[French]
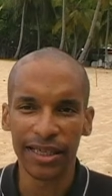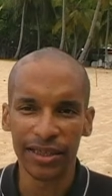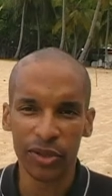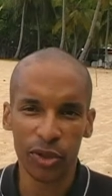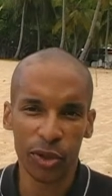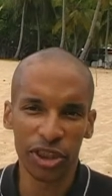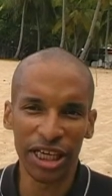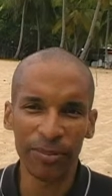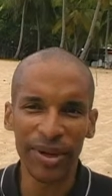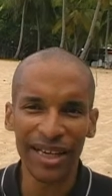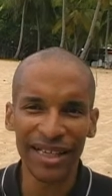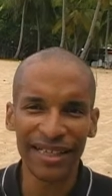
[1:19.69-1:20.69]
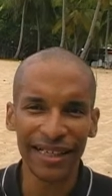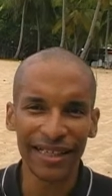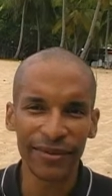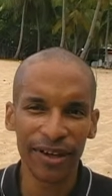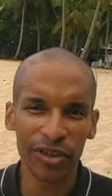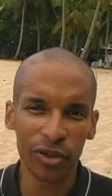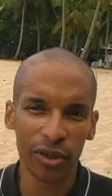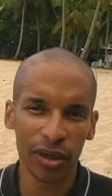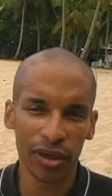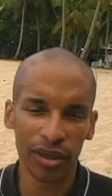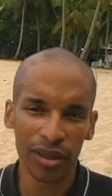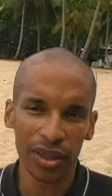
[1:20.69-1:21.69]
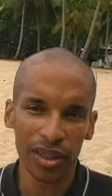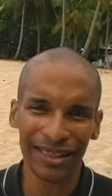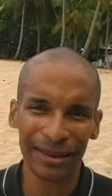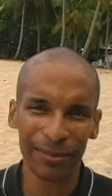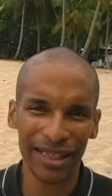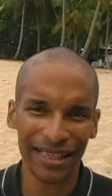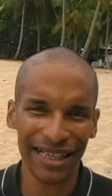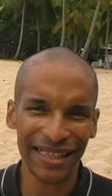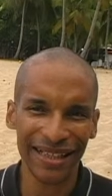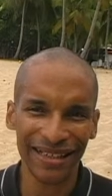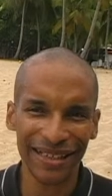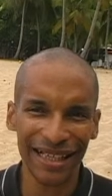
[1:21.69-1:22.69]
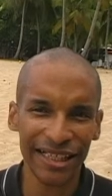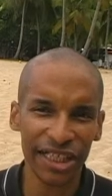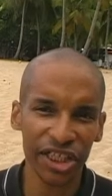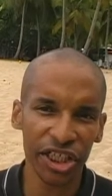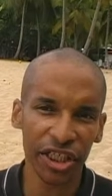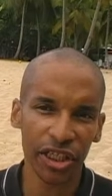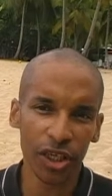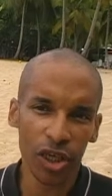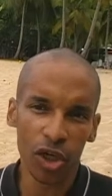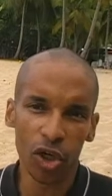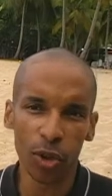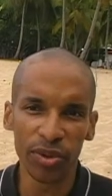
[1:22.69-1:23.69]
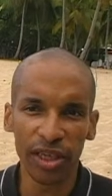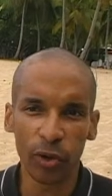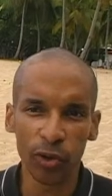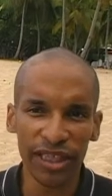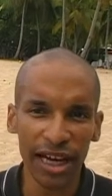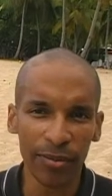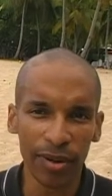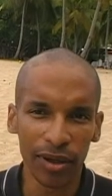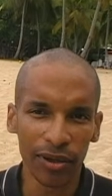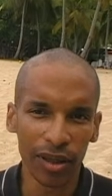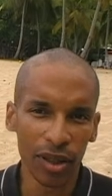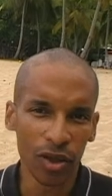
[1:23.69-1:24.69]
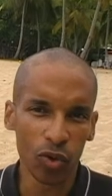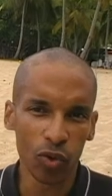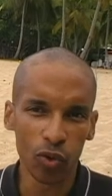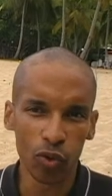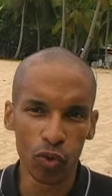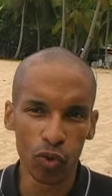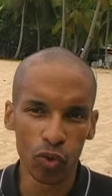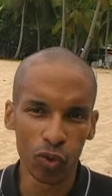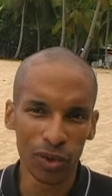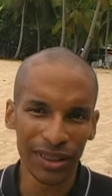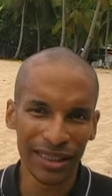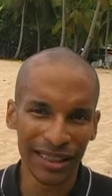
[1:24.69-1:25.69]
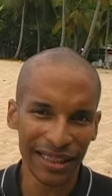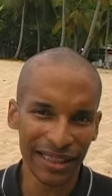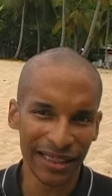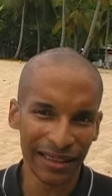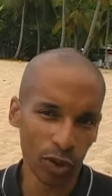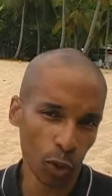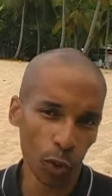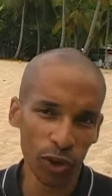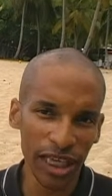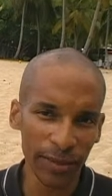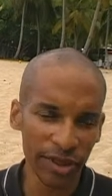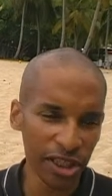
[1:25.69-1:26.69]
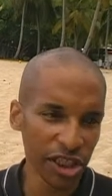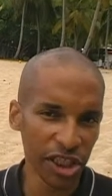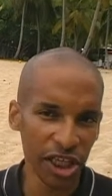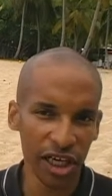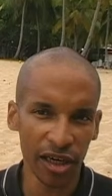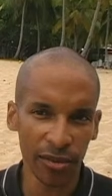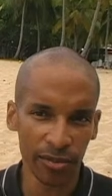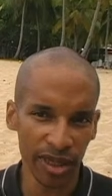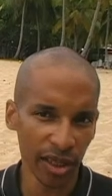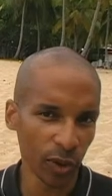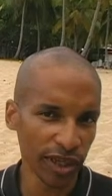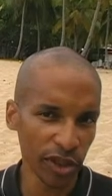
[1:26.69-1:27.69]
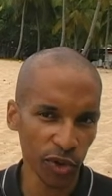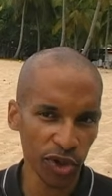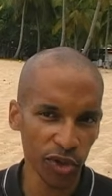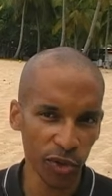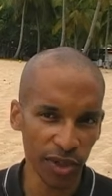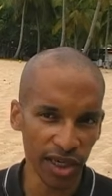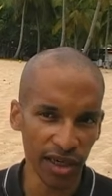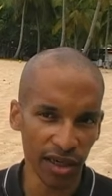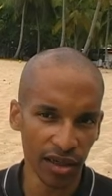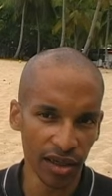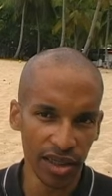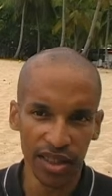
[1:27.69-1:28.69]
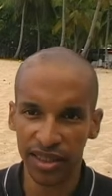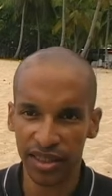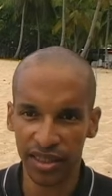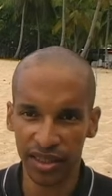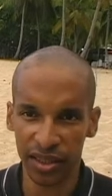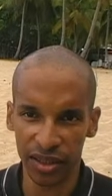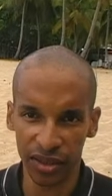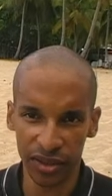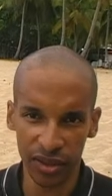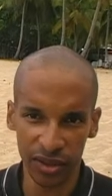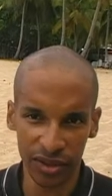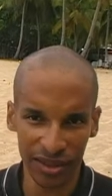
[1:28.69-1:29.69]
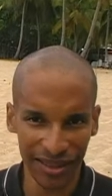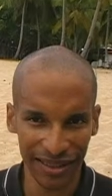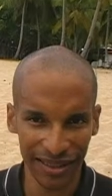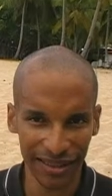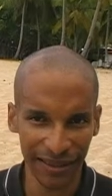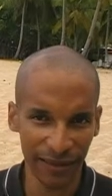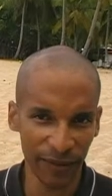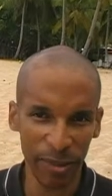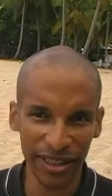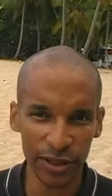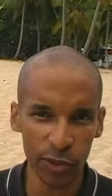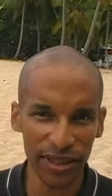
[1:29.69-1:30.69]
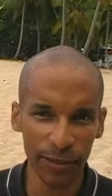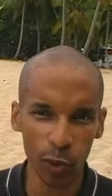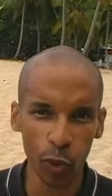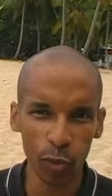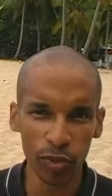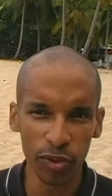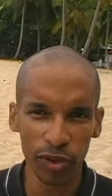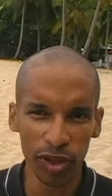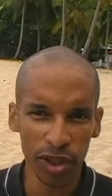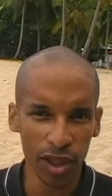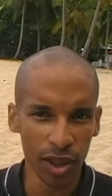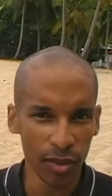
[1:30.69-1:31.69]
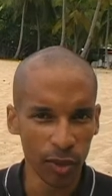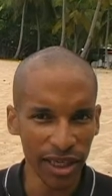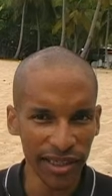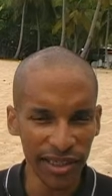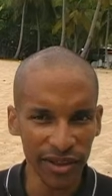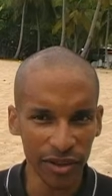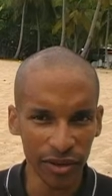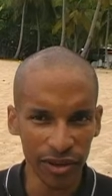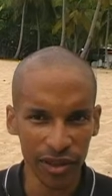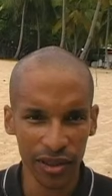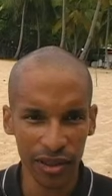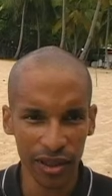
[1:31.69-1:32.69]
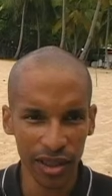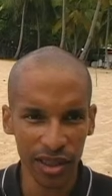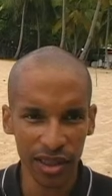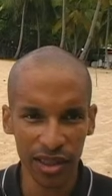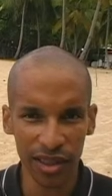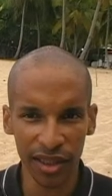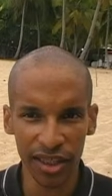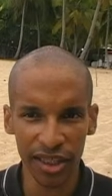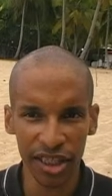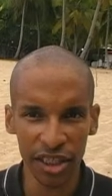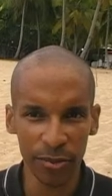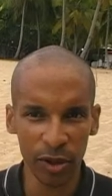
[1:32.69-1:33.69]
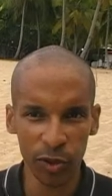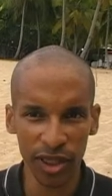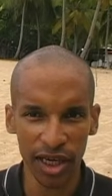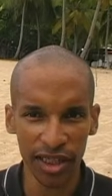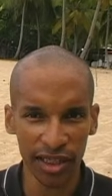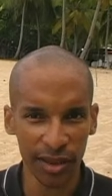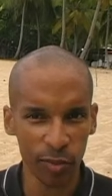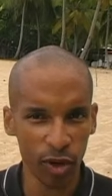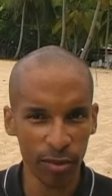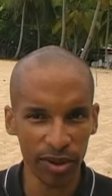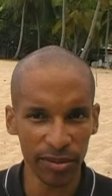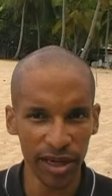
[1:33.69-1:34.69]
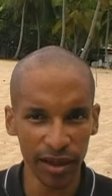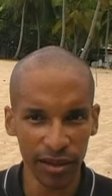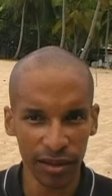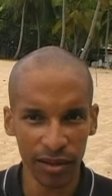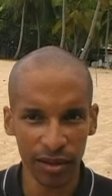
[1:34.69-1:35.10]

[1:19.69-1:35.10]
ce que j'appelle les activateurs, des prestataires stratégiques, comme des comptables, ou le comptable qui gère mes locations saisonnières, qui fait partie du deuxième groupe. Mon assistante qui rédige mes contrats, qui répond à mes mails,